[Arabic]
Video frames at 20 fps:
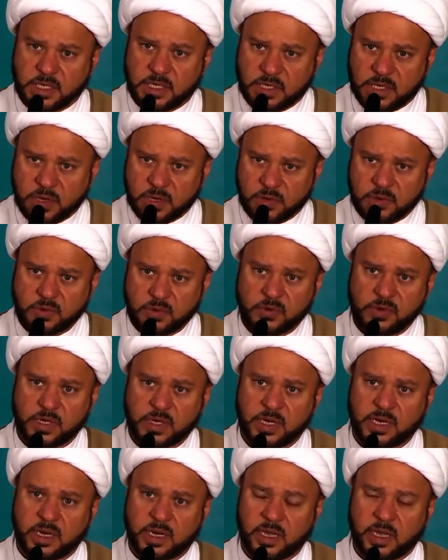
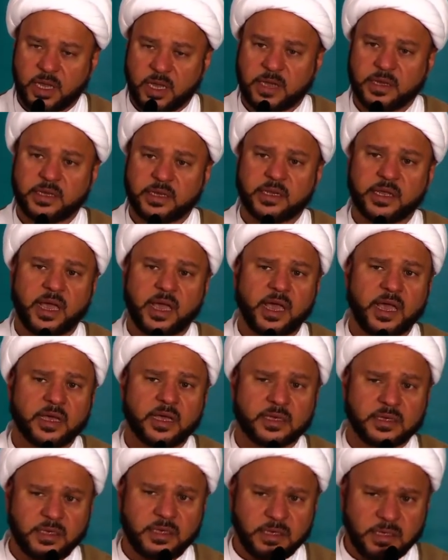يقول ان
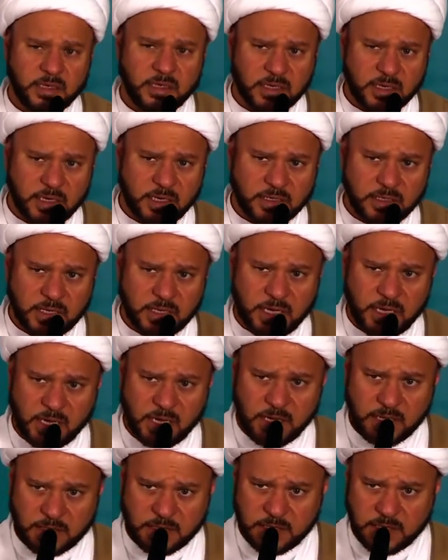حقيقه
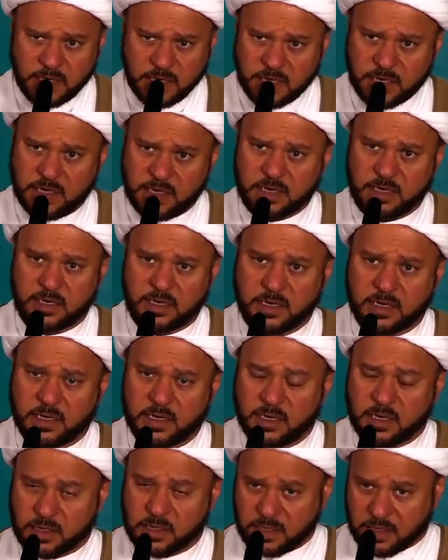هذه
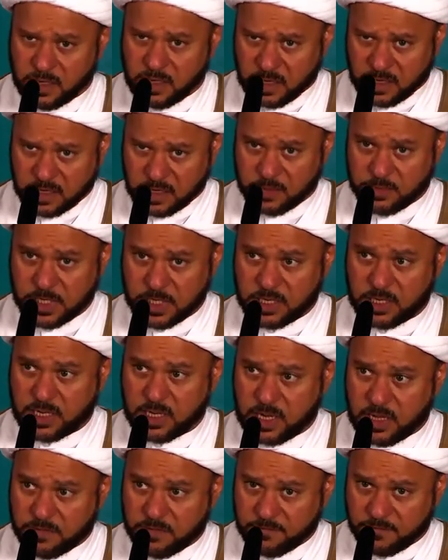العلاقه
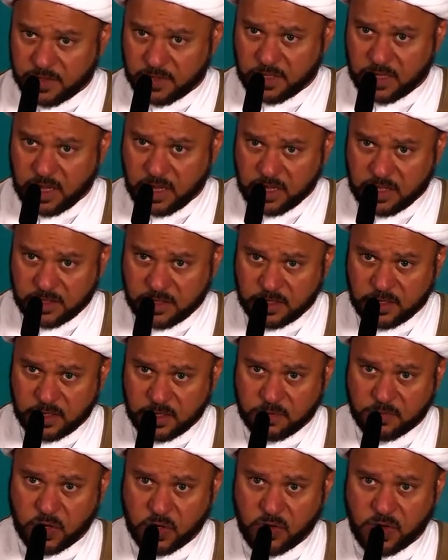بالله في هذه
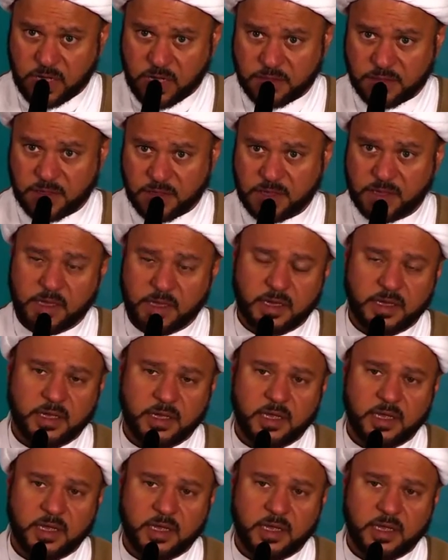المواضع